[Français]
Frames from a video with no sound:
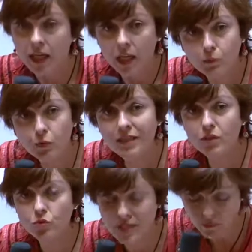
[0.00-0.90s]
Et puis,
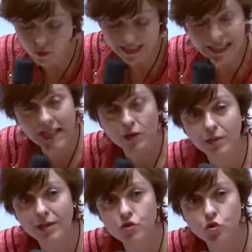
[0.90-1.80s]
nous avons
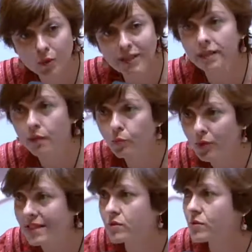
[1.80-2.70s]
également souhaité, pour
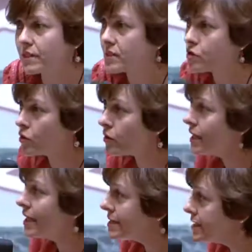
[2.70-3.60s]
les associations,
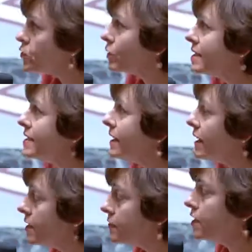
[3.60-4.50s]
sécuriser
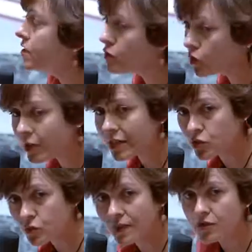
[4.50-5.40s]
la définition de la
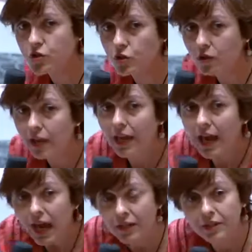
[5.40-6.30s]
subvention.
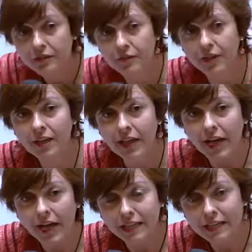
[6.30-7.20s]
En effet,
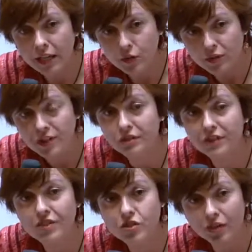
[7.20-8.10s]
en ayant une
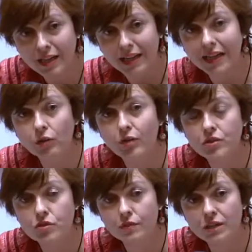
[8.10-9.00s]
définition claire de la
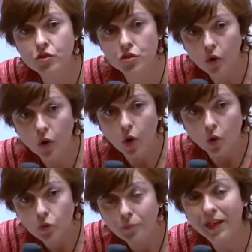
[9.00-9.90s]
subvention,
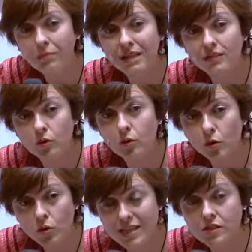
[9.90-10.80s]
nous permettons
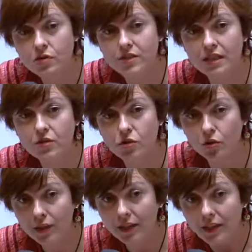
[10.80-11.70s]
aux
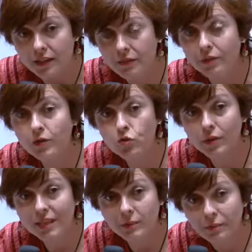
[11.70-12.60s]
associations
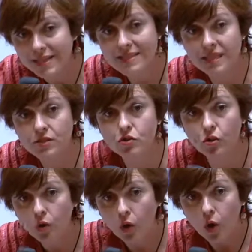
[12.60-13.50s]
d'effectuer des
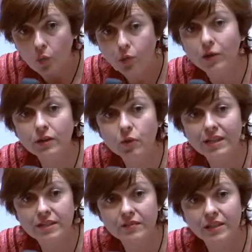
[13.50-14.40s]
prestations pour les
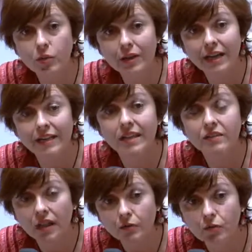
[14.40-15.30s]
collectivités locales et
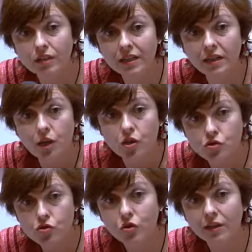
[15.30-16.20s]
d'intervenir
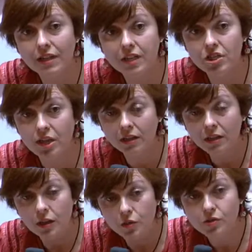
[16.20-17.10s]
sur les champs
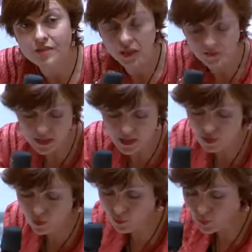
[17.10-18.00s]
de services
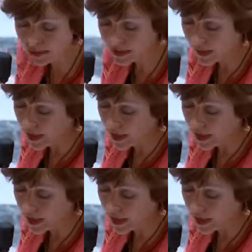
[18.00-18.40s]
publics.